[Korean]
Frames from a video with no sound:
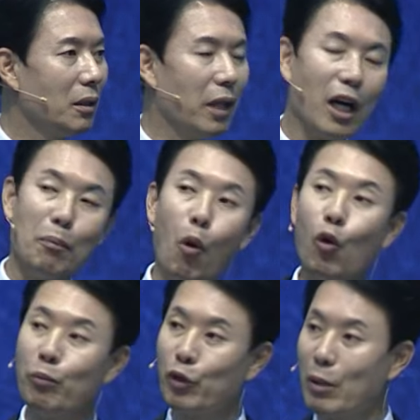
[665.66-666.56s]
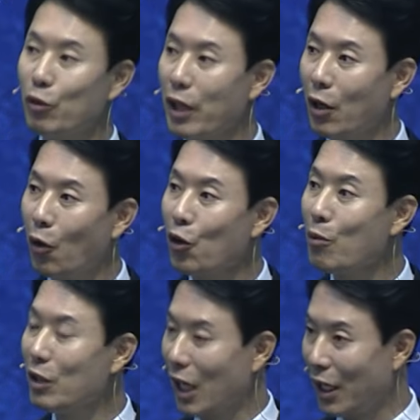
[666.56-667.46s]
내가 복음 때문에
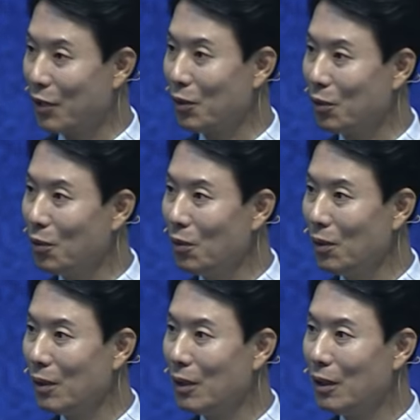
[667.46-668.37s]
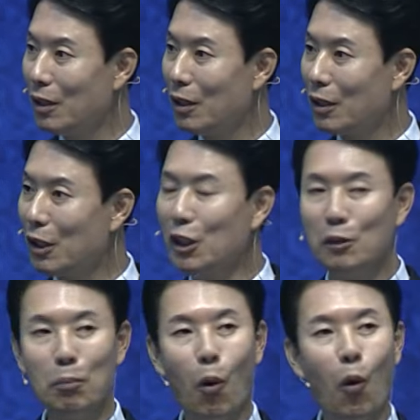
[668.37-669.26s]
어려움을 당했어도
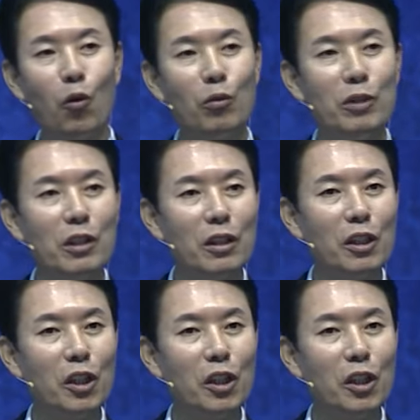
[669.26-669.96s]
그 복음을